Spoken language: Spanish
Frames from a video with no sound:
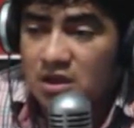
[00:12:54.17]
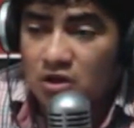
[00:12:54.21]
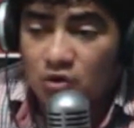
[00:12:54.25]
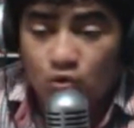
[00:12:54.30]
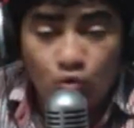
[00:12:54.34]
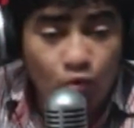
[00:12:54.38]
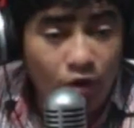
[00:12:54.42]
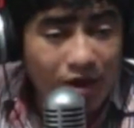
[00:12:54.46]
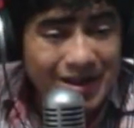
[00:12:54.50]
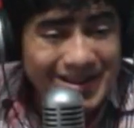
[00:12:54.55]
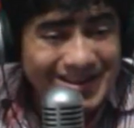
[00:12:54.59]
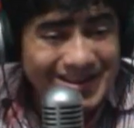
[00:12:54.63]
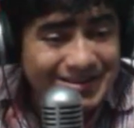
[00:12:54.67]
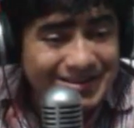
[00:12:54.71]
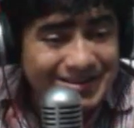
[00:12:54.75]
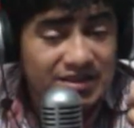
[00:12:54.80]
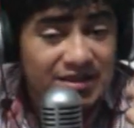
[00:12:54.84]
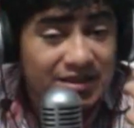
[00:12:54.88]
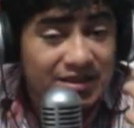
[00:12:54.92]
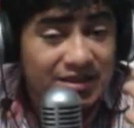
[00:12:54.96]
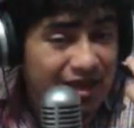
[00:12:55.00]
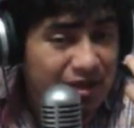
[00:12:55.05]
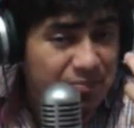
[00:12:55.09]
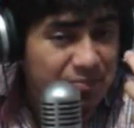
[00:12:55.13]
¿Cuál es?
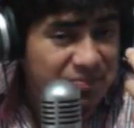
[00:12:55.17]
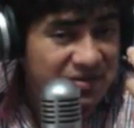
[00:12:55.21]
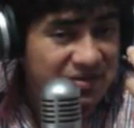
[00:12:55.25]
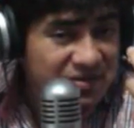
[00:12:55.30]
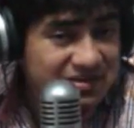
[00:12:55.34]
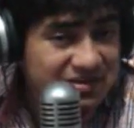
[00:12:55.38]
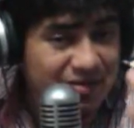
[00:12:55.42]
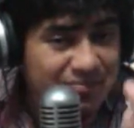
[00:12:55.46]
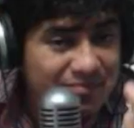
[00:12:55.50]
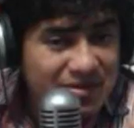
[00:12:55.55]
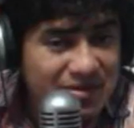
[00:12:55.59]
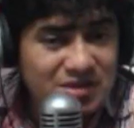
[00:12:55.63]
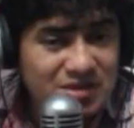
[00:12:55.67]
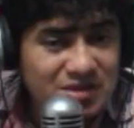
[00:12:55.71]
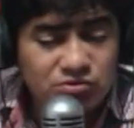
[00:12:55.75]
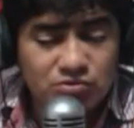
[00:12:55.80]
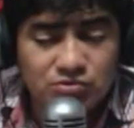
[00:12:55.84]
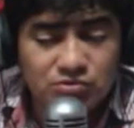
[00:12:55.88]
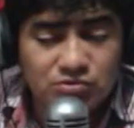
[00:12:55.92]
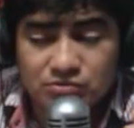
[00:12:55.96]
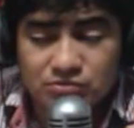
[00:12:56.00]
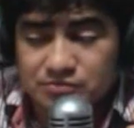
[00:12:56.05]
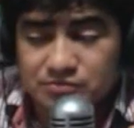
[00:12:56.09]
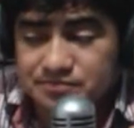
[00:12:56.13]
El
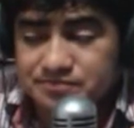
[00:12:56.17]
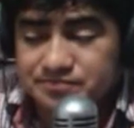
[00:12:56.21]
pensamiento.